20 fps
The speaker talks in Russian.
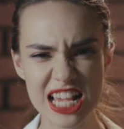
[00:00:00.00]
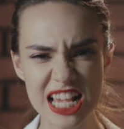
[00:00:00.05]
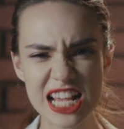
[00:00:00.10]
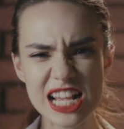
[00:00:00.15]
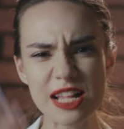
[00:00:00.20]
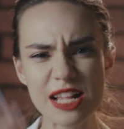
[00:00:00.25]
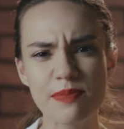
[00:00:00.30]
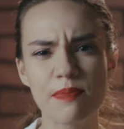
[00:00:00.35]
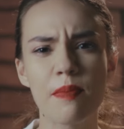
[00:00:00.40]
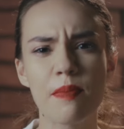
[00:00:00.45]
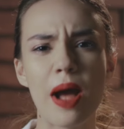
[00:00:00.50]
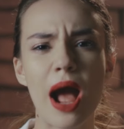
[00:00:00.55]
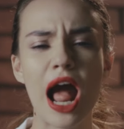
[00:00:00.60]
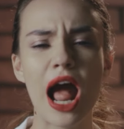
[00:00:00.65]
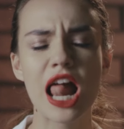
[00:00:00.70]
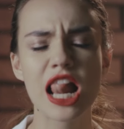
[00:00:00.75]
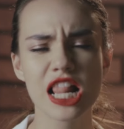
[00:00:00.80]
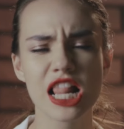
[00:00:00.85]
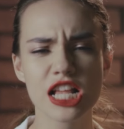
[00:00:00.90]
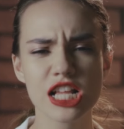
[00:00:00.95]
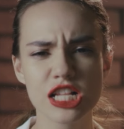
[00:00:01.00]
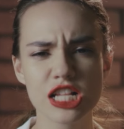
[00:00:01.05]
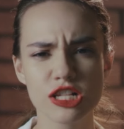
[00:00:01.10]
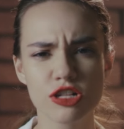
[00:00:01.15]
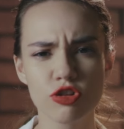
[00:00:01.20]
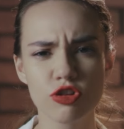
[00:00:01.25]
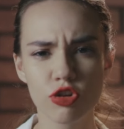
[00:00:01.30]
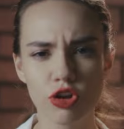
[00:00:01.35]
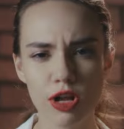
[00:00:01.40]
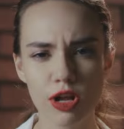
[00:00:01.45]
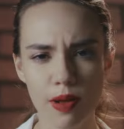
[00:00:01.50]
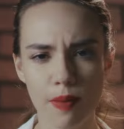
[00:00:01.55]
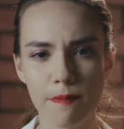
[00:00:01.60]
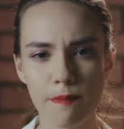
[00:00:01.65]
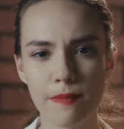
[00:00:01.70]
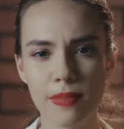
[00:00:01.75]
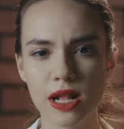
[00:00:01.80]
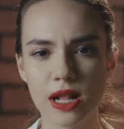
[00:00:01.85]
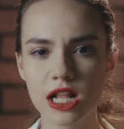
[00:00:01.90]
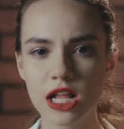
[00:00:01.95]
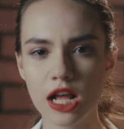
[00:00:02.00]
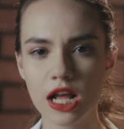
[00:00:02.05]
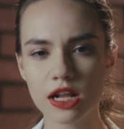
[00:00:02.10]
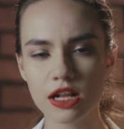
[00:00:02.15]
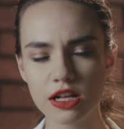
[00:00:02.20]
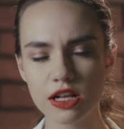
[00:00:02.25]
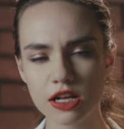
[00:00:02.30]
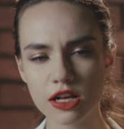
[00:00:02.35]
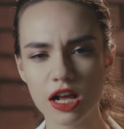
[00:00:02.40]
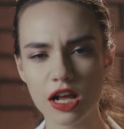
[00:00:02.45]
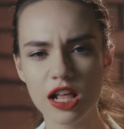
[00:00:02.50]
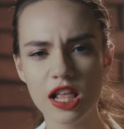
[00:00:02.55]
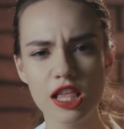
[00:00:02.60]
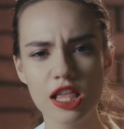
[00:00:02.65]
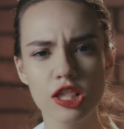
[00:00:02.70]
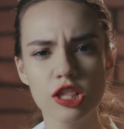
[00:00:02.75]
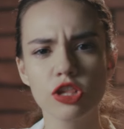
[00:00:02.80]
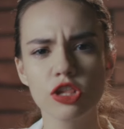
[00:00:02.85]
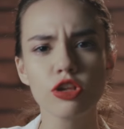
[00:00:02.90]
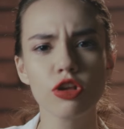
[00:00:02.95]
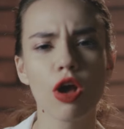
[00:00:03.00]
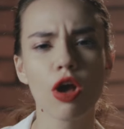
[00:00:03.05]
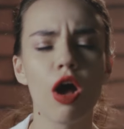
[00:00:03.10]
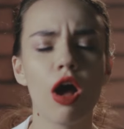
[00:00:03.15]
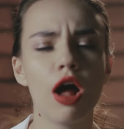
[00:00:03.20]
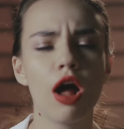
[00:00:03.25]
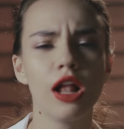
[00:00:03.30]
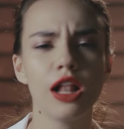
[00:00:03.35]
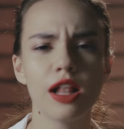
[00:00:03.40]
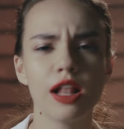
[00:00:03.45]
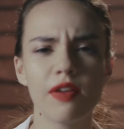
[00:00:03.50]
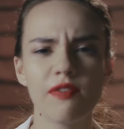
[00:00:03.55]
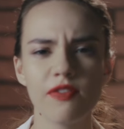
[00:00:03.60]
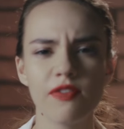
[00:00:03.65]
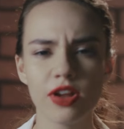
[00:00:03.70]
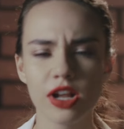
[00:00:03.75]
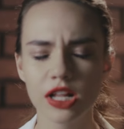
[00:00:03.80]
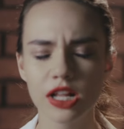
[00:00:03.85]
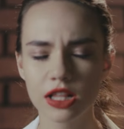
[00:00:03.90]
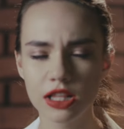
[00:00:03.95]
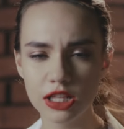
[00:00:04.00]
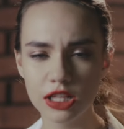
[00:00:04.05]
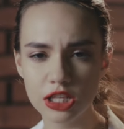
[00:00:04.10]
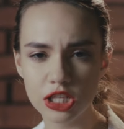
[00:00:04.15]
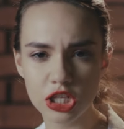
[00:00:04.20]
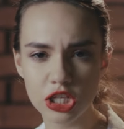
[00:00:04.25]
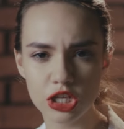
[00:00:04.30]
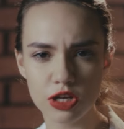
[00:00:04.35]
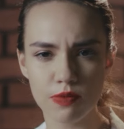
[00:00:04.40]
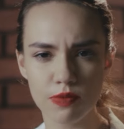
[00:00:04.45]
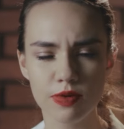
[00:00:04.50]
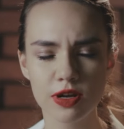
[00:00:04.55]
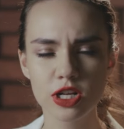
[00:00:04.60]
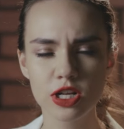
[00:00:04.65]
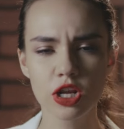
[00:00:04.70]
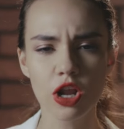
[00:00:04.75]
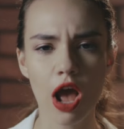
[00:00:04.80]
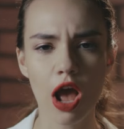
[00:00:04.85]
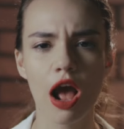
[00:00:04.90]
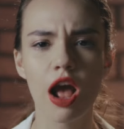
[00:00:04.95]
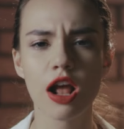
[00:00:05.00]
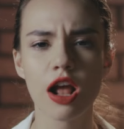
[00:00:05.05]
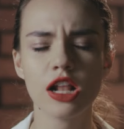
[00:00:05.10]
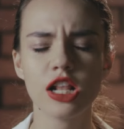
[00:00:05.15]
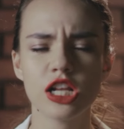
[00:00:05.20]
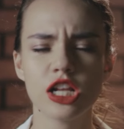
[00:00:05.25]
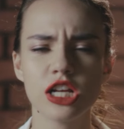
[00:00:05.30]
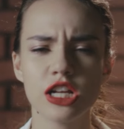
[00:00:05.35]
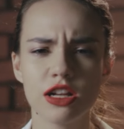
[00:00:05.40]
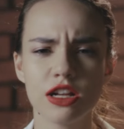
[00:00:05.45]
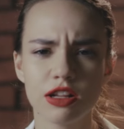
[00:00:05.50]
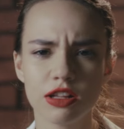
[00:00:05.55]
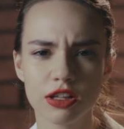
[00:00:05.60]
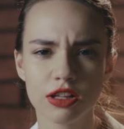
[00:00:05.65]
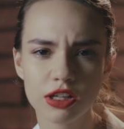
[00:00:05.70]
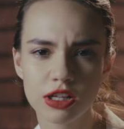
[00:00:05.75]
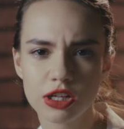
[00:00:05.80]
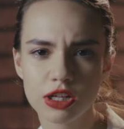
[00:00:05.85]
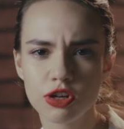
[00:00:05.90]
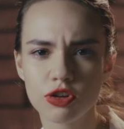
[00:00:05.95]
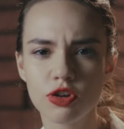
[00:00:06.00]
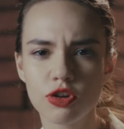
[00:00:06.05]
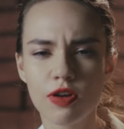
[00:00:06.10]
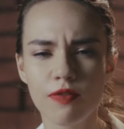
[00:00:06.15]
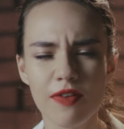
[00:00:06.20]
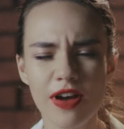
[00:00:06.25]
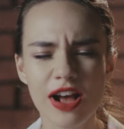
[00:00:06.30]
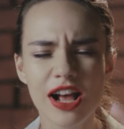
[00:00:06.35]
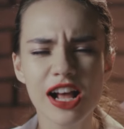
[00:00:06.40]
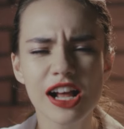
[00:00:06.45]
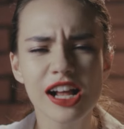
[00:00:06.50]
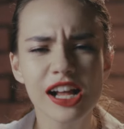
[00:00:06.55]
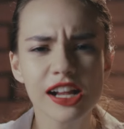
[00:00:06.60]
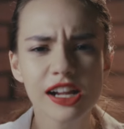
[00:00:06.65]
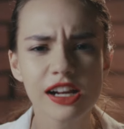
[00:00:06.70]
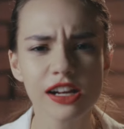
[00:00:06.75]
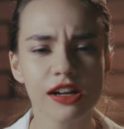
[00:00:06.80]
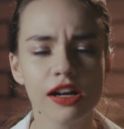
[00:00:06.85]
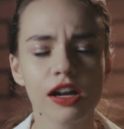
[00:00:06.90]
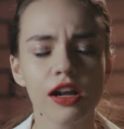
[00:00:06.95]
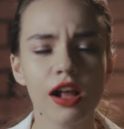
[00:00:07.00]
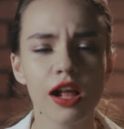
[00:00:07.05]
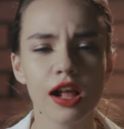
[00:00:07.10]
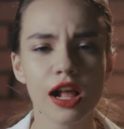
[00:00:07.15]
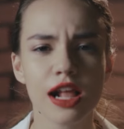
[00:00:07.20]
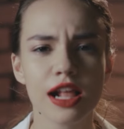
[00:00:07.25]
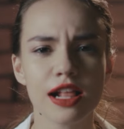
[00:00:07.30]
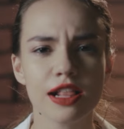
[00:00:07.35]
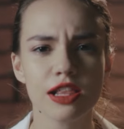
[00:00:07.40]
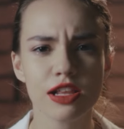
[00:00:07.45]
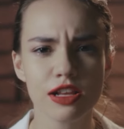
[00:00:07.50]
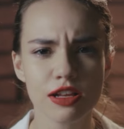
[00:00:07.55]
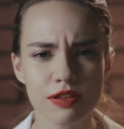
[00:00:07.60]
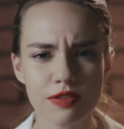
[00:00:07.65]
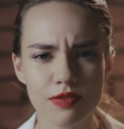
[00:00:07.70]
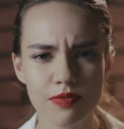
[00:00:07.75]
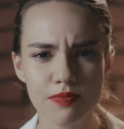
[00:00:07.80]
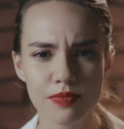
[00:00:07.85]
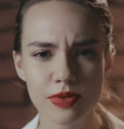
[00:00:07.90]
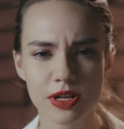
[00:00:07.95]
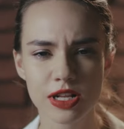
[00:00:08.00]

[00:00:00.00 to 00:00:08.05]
недель ты игнорировал меня, а теперь изменяешь». «Почему ты так поступил со мной?» Марк раздраженно вздохнул и сказал,